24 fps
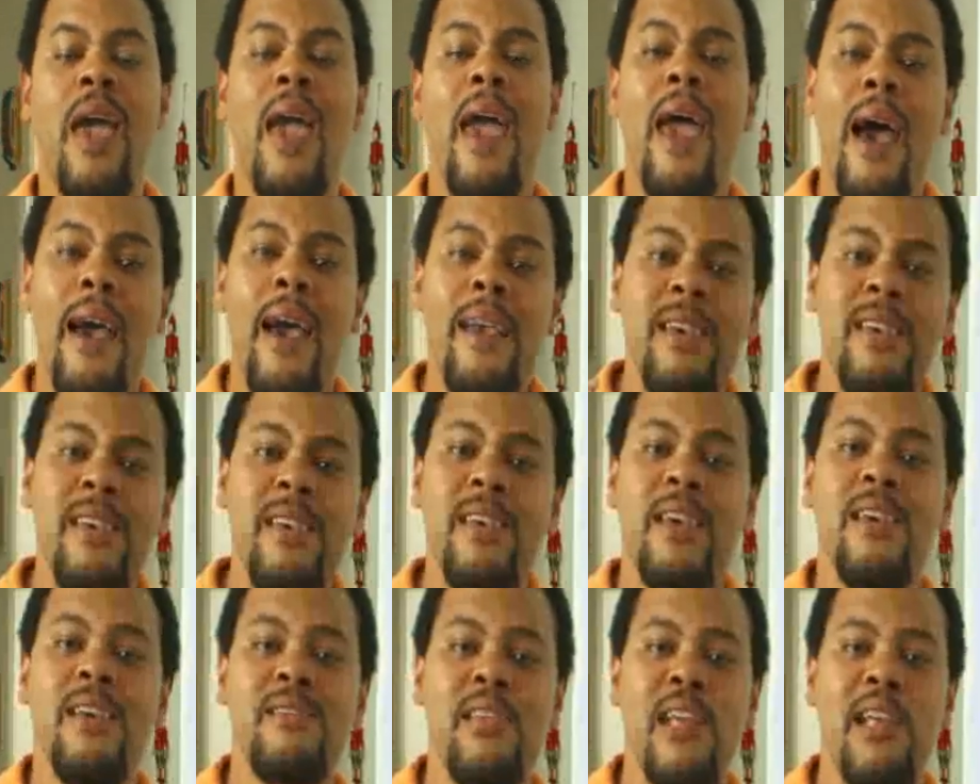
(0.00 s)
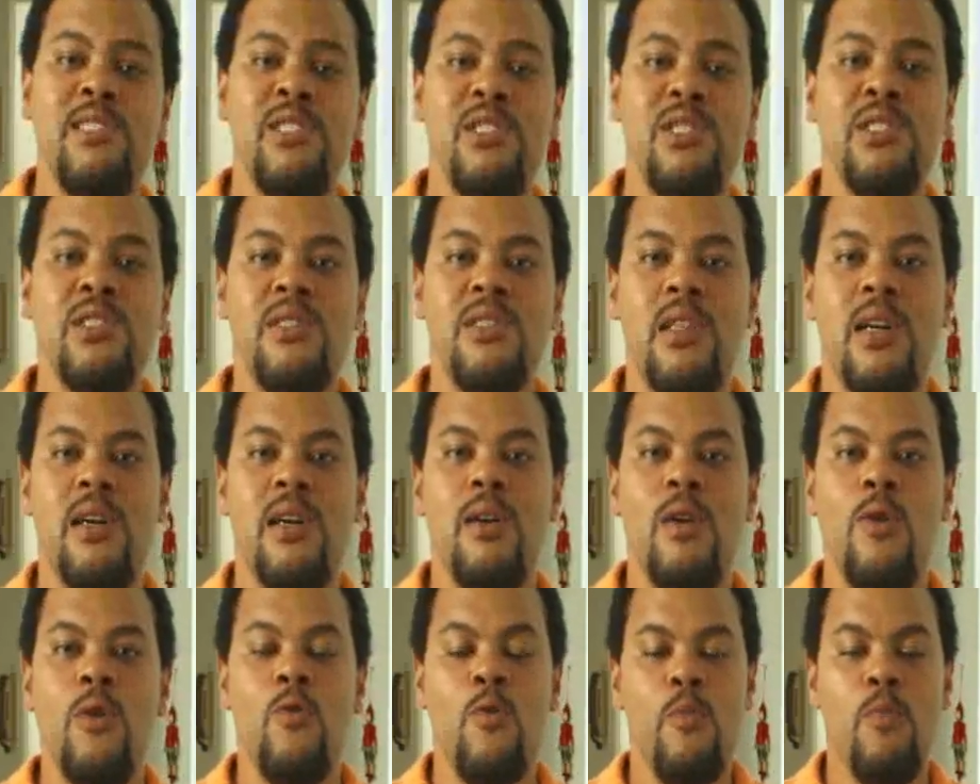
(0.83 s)
É aí que entra a
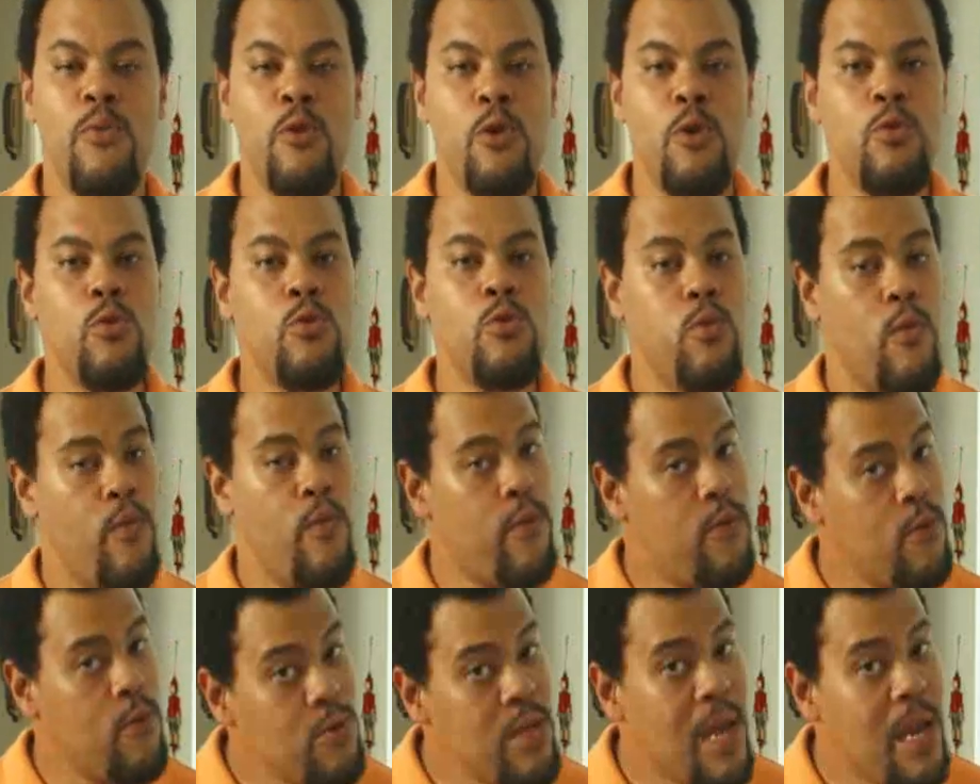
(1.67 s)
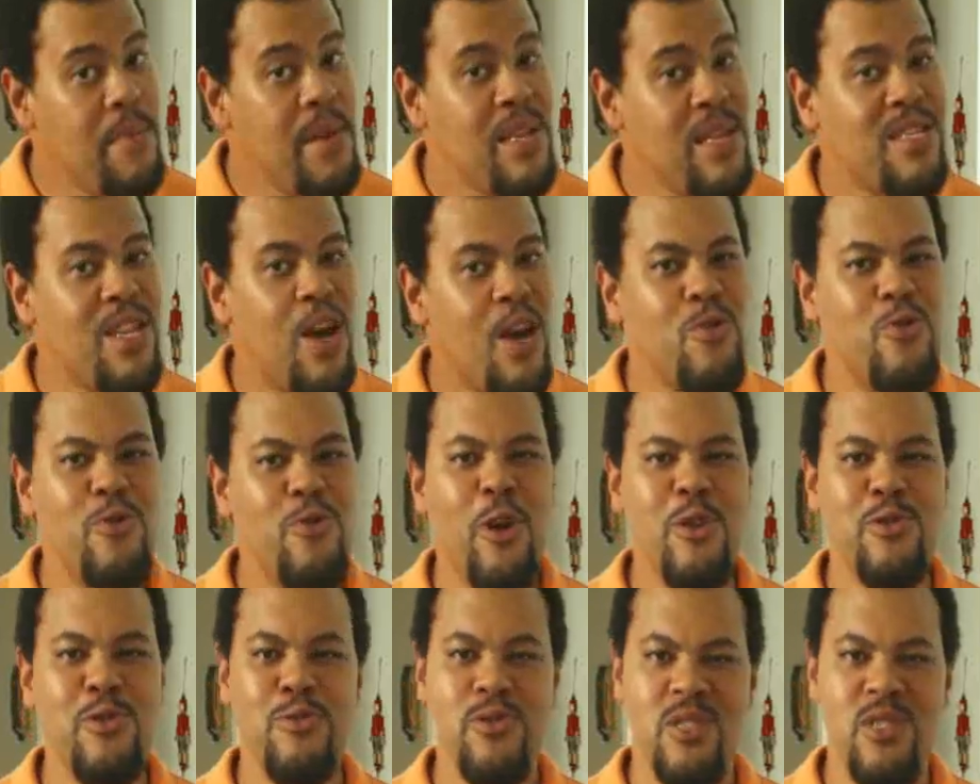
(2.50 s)
tinta, um produto fundamental no
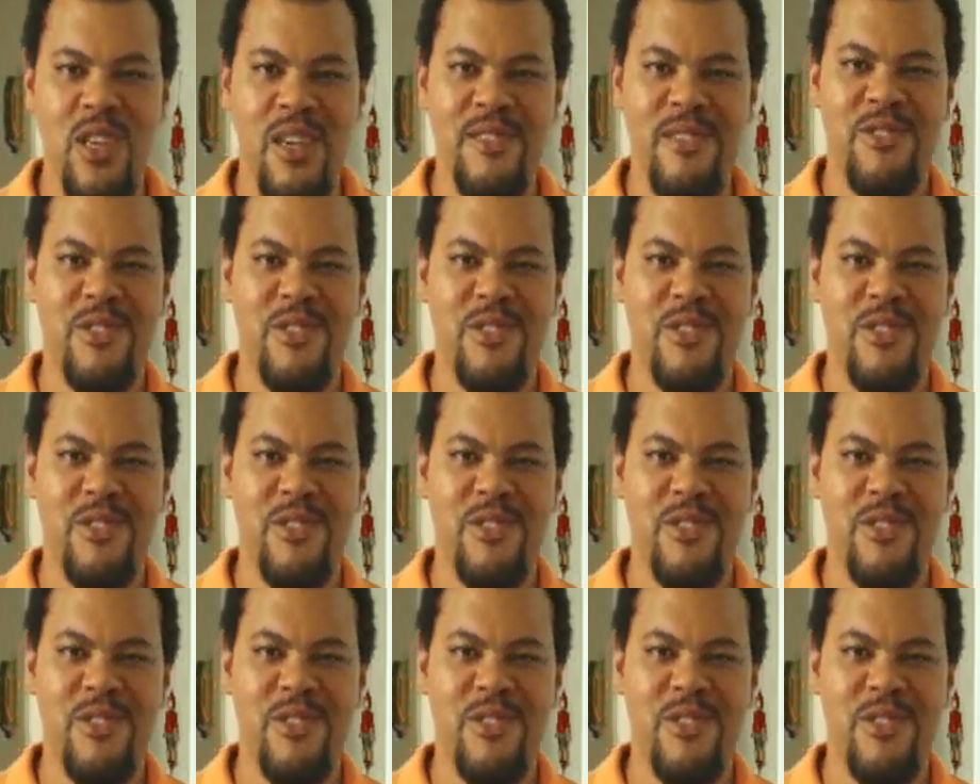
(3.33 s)
nosso dia a